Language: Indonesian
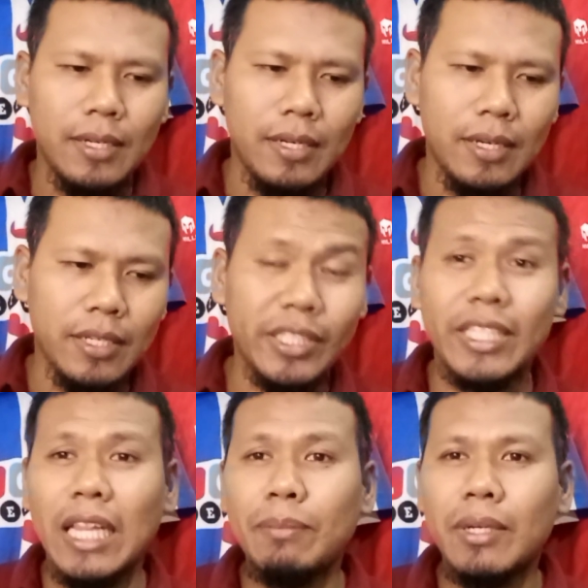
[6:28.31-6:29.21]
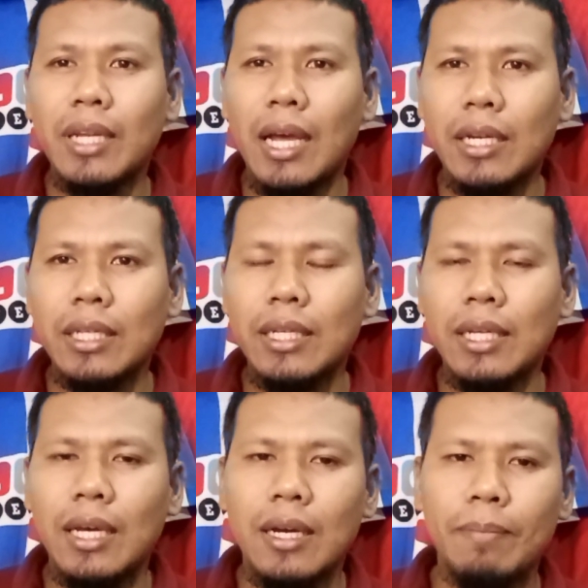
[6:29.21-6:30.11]
uh, statement
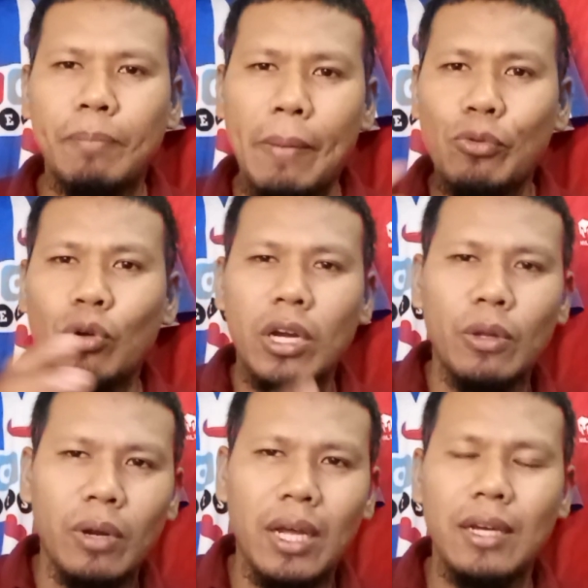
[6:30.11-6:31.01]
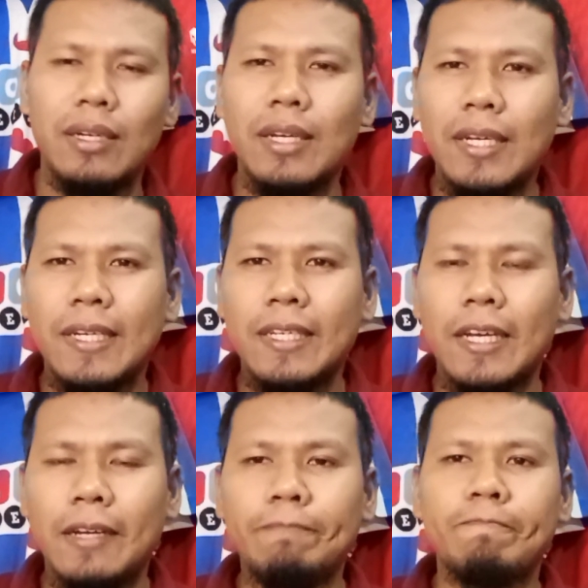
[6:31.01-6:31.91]
dari uh, Pep Guardiola
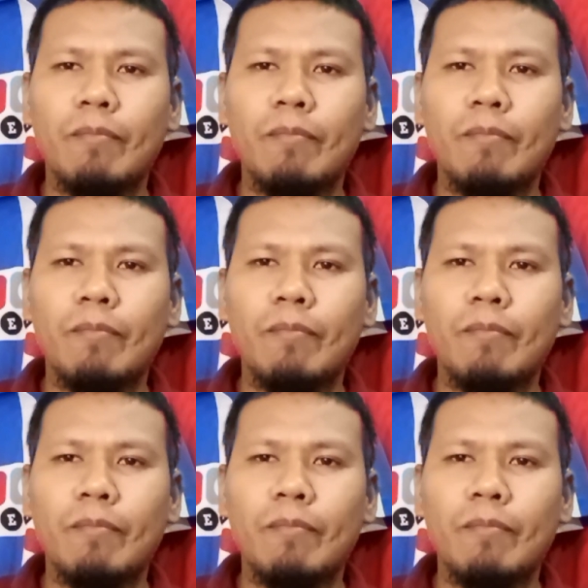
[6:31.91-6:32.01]
ya